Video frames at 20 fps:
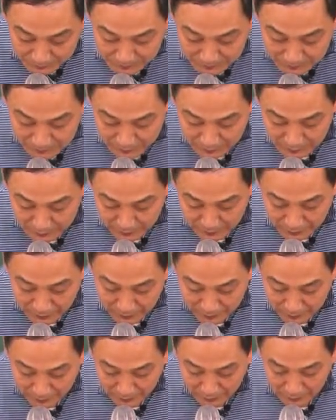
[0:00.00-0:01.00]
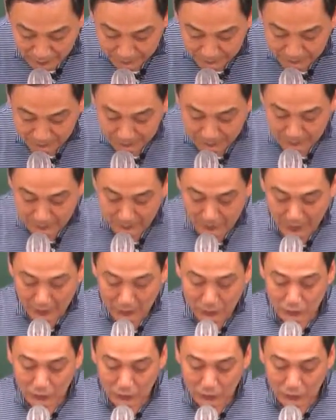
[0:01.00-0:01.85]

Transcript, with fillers: 2번 가볼까요? 예,